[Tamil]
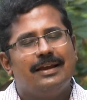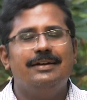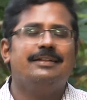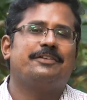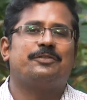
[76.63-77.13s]

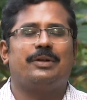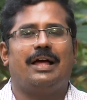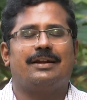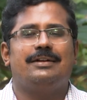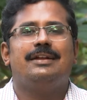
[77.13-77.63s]
எழுத
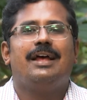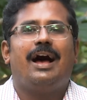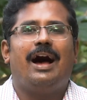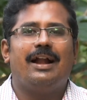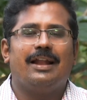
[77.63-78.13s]
சொன்னார்கள்
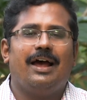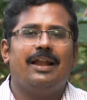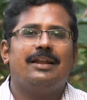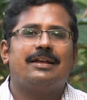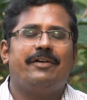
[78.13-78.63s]
ஆனால்
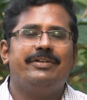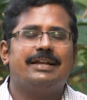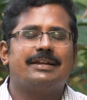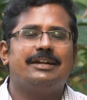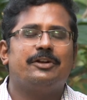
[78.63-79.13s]

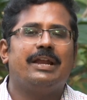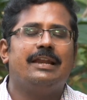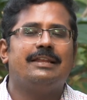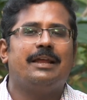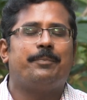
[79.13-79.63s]
கவிஞர்களுடைய
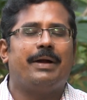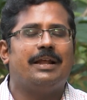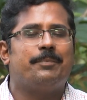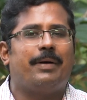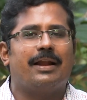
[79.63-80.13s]
எழுதின பல
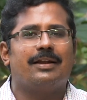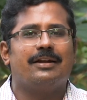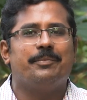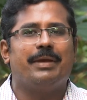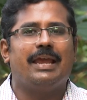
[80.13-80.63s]

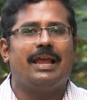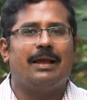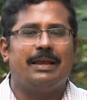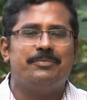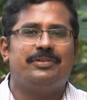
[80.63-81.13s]
பாடல்களுமே
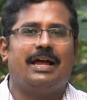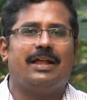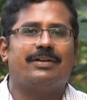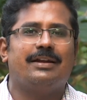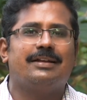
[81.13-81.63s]
எம்ஜிஆர்
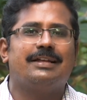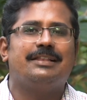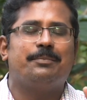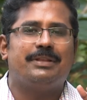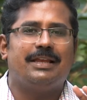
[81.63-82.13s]
அவர்களுக்கு
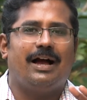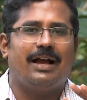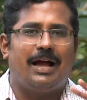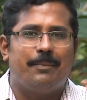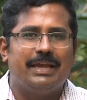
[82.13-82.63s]
திருப்தியாக
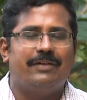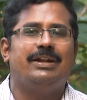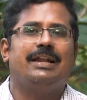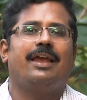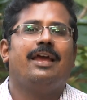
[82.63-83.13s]

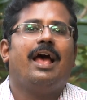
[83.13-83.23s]
அமையவில்லை